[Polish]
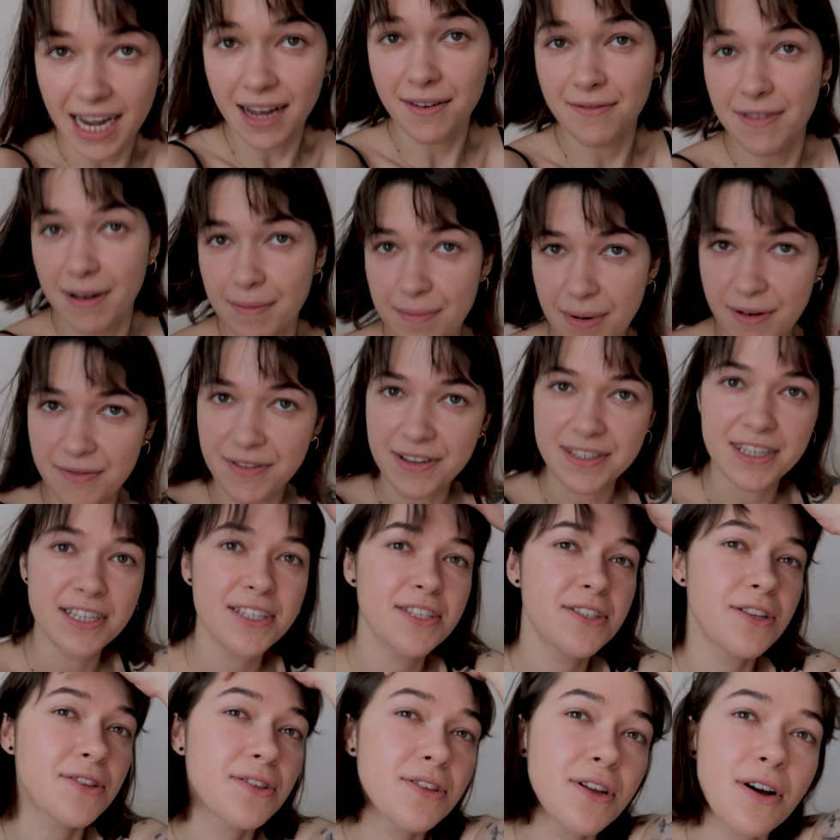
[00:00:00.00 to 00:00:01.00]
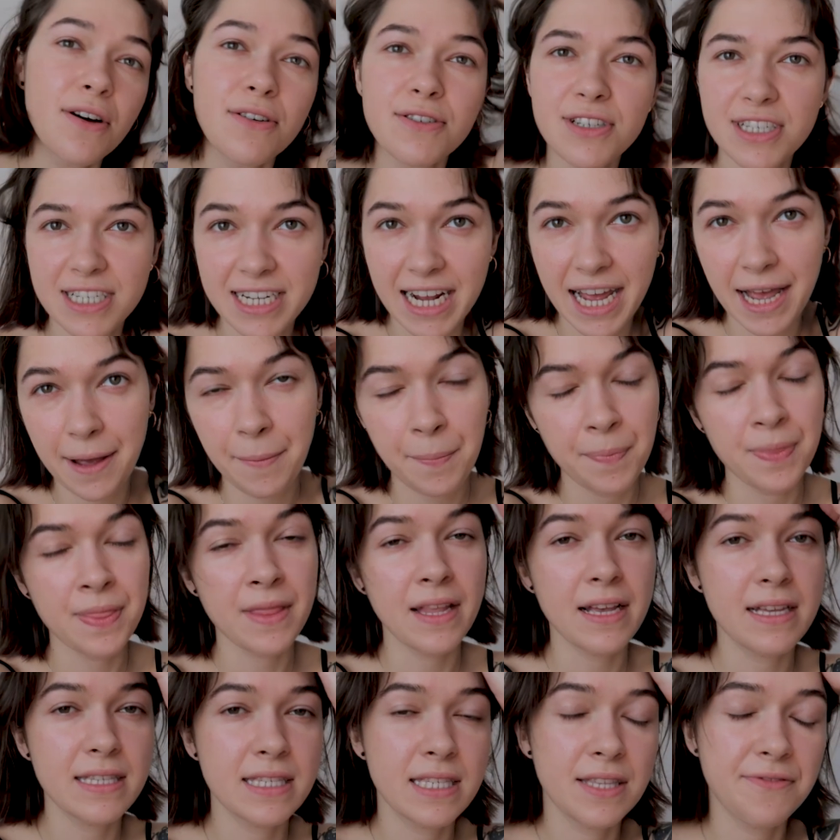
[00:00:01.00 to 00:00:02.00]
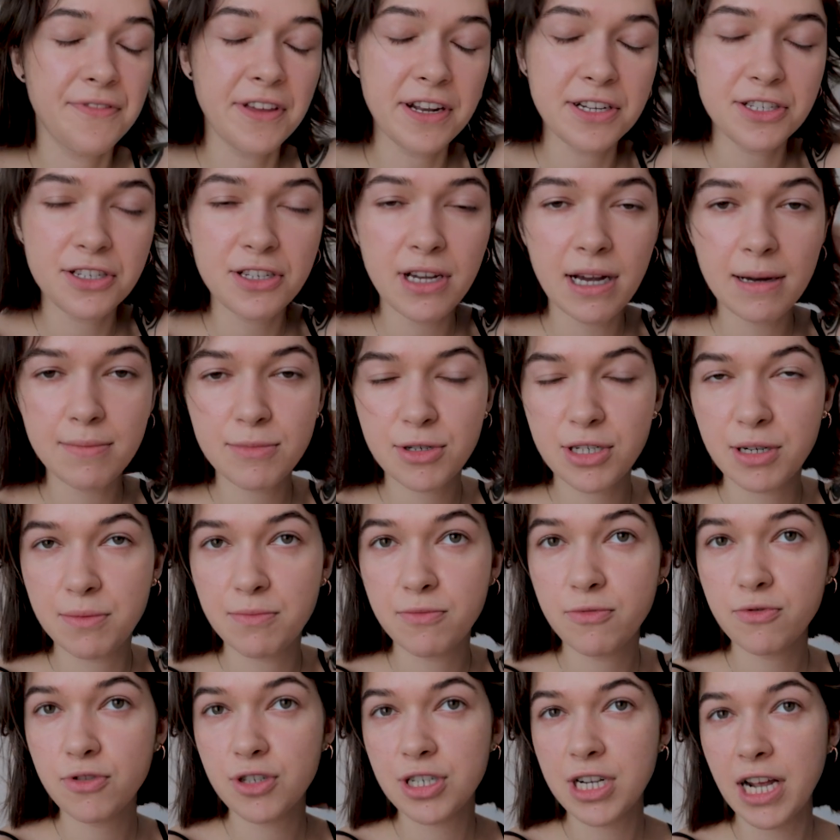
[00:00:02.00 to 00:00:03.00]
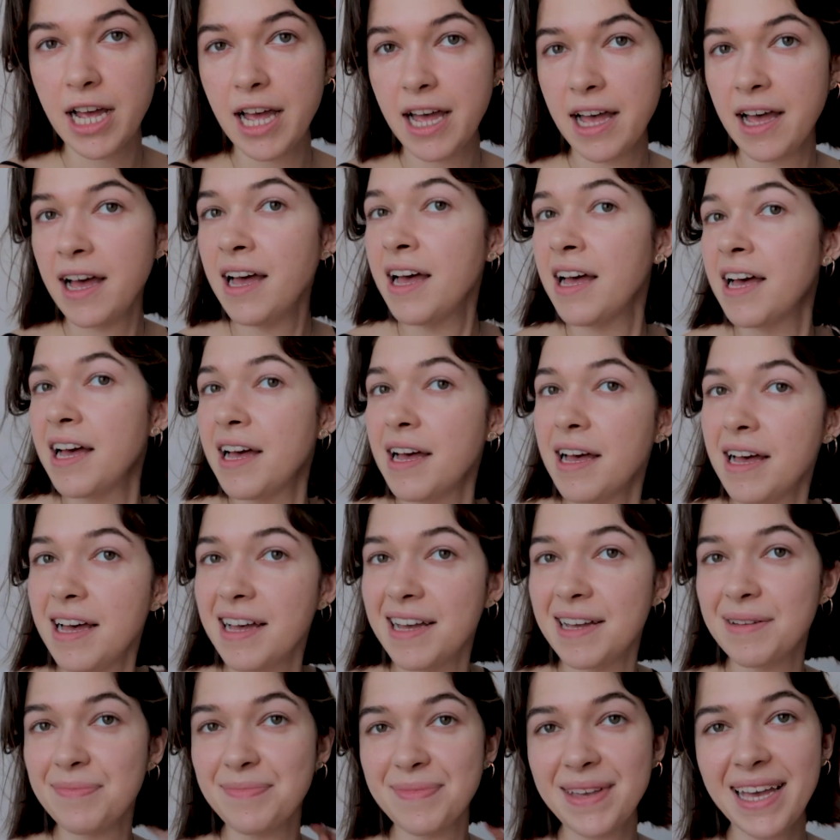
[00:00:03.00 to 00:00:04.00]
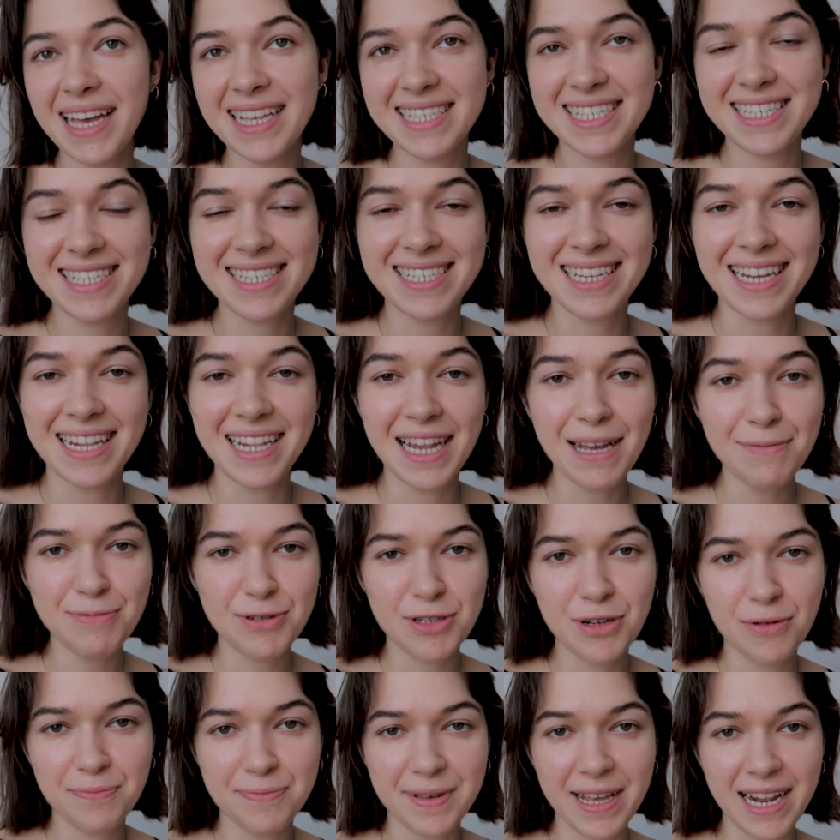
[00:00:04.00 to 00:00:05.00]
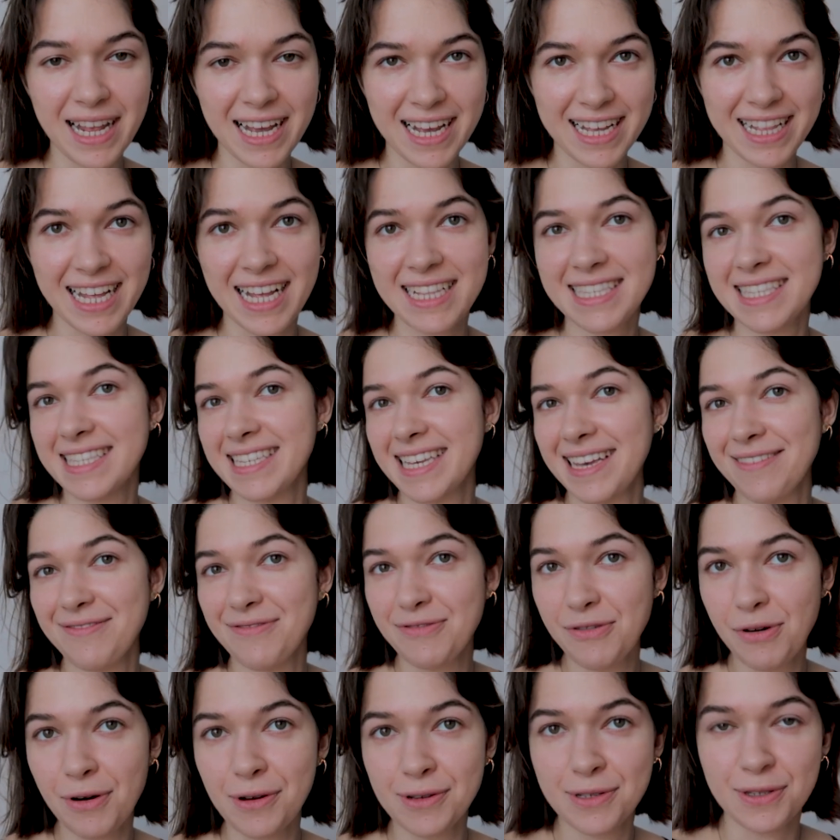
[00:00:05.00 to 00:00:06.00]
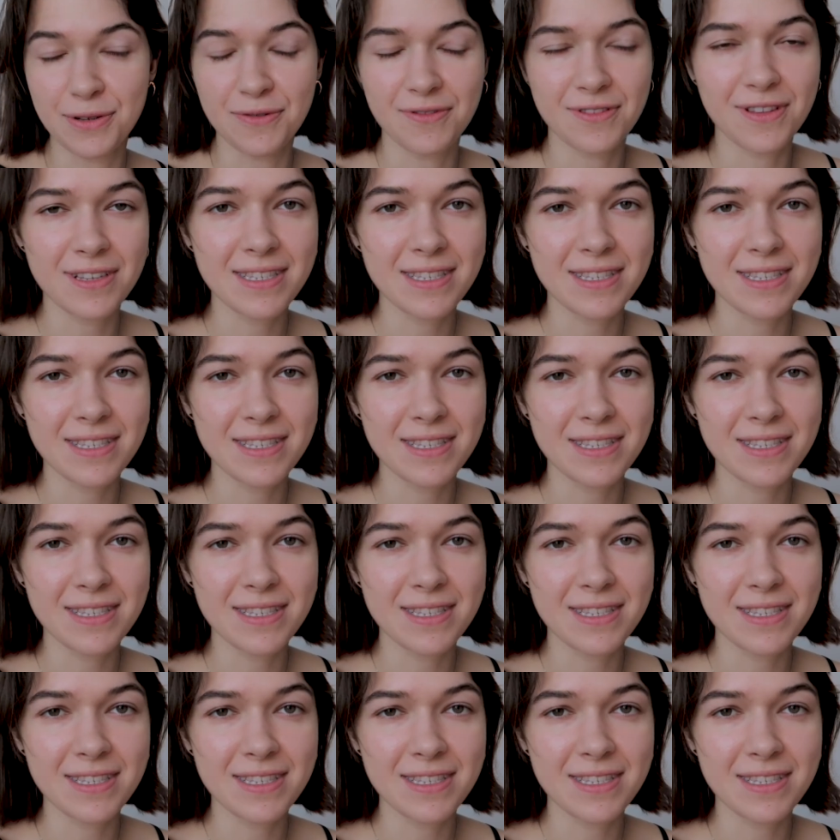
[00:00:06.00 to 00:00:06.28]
chciałam Wam powiedzieć, to to, że stwierdziłam, że muszę e, mieć lepszą pielęgnację włosów.